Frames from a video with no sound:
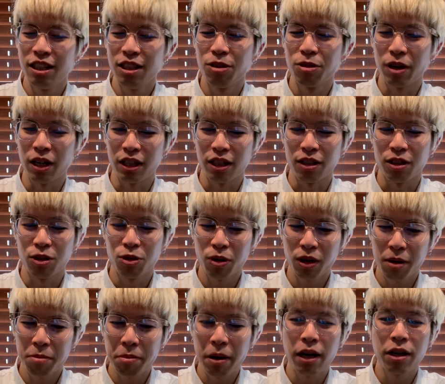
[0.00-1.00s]
いいのか、そ
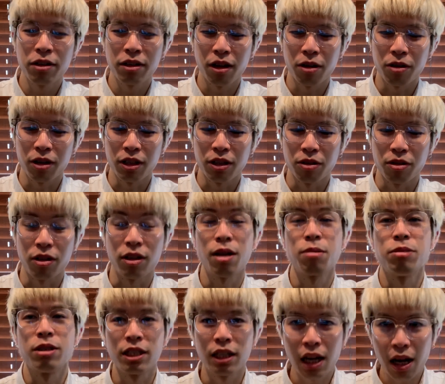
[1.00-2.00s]
れがパンクなのかっていうと多
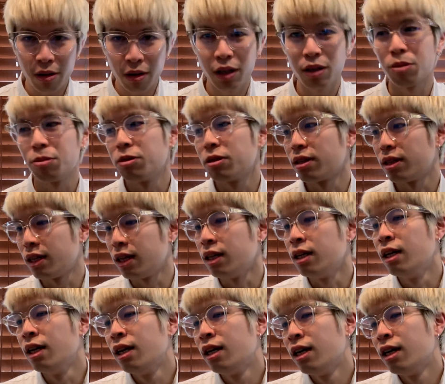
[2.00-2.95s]
分違うなと思ってて、